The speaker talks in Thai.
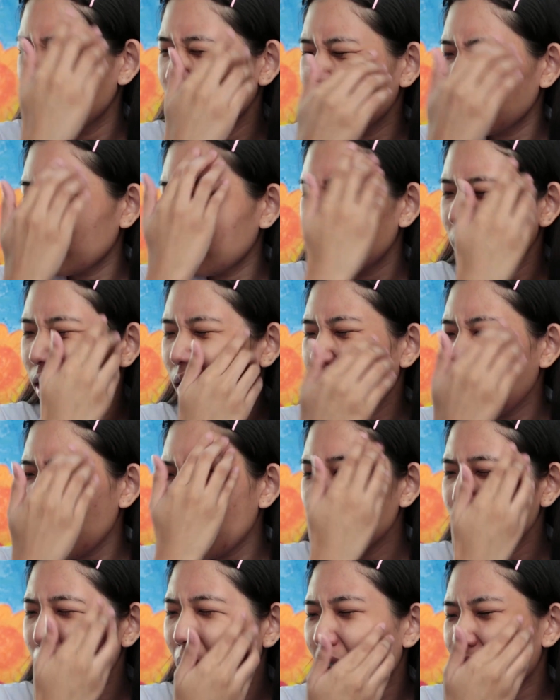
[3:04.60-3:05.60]

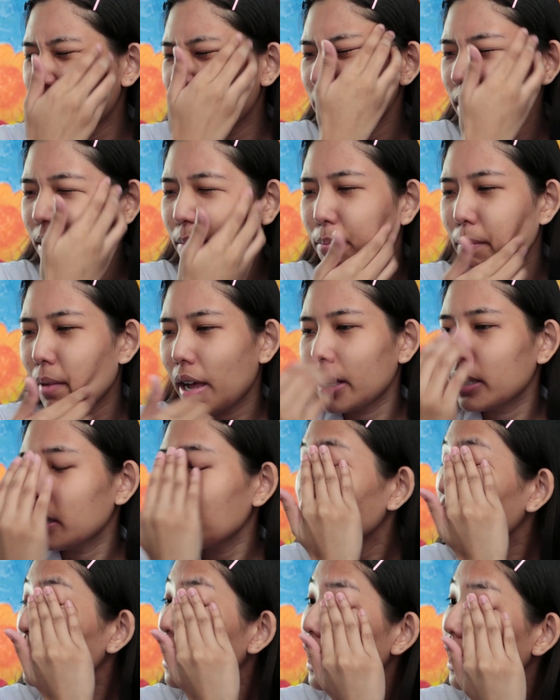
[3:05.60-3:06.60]
5 บาทหรือ10 บาท
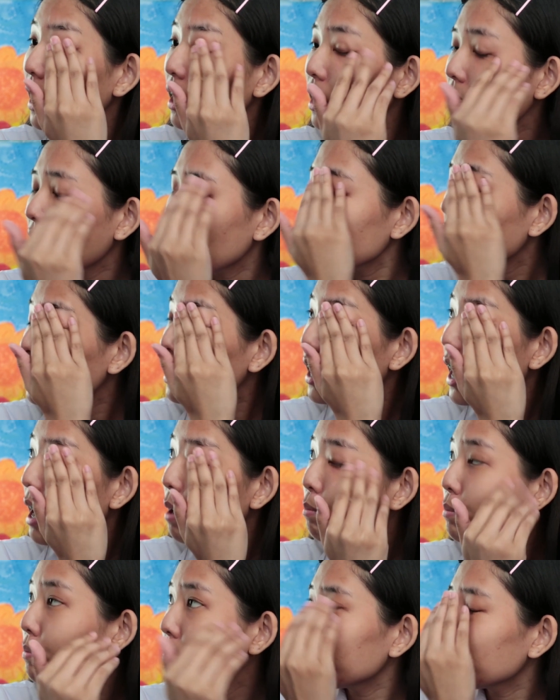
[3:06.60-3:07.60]
จำไม่ได้แล้วนะในแอ
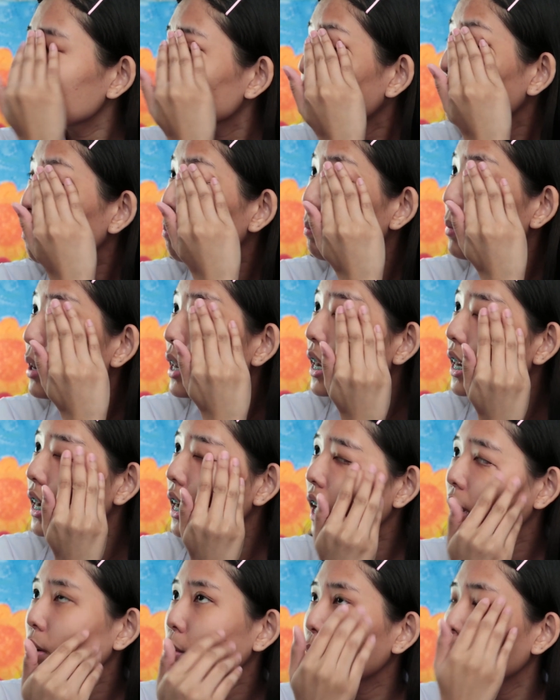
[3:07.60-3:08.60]
ปช้อปปี้
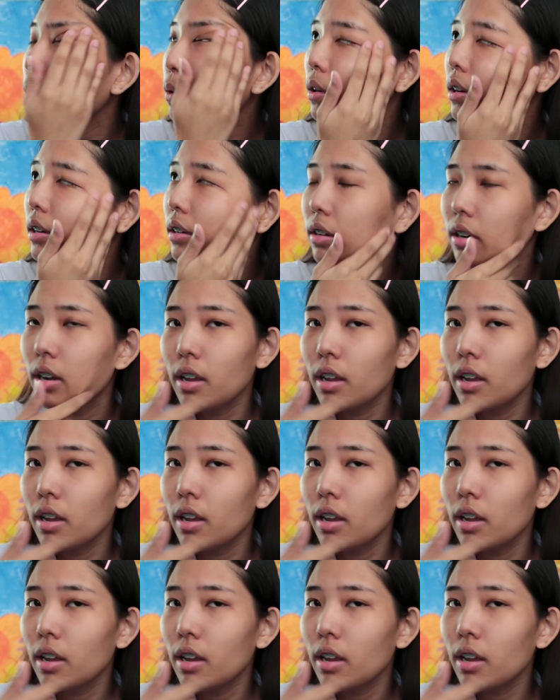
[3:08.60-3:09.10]
นะคะทุกคน